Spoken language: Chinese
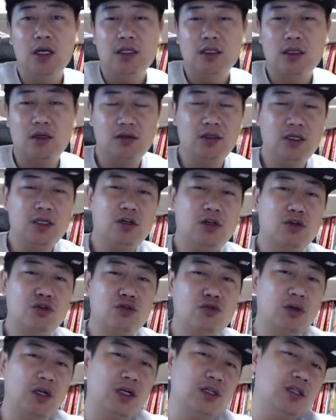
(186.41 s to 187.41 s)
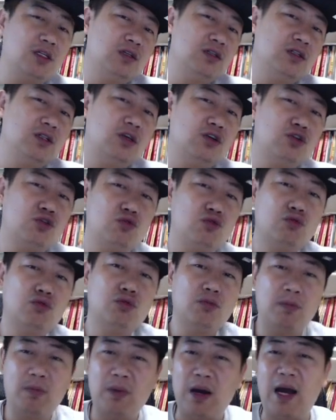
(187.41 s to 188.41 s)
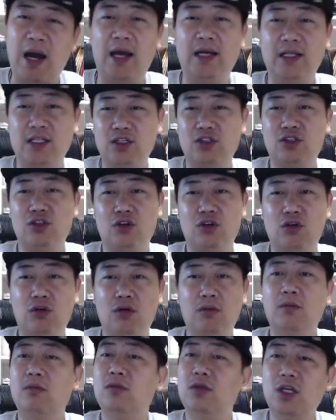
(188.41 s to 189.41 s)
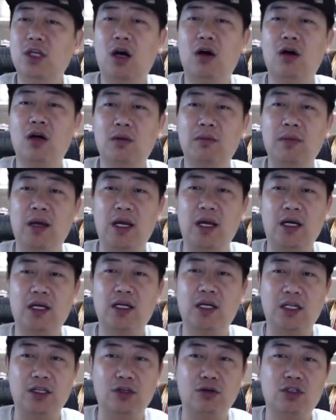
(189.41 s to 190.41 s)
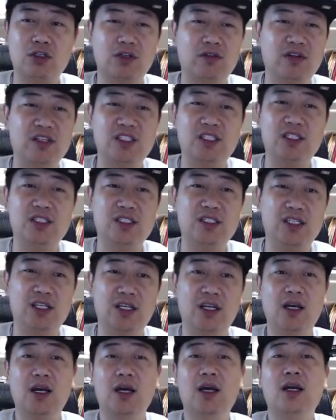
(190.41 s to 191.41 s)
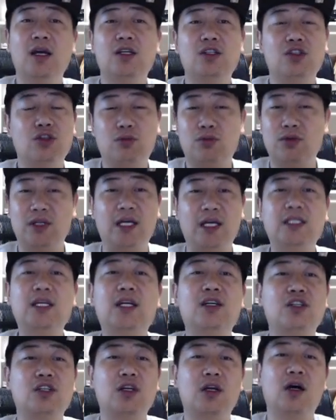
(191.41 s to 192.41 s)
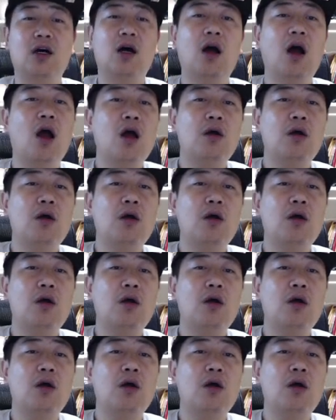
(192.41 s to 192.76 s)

当人口数量上升到数百的时候，要和每个人都成为近亲就不太现实了。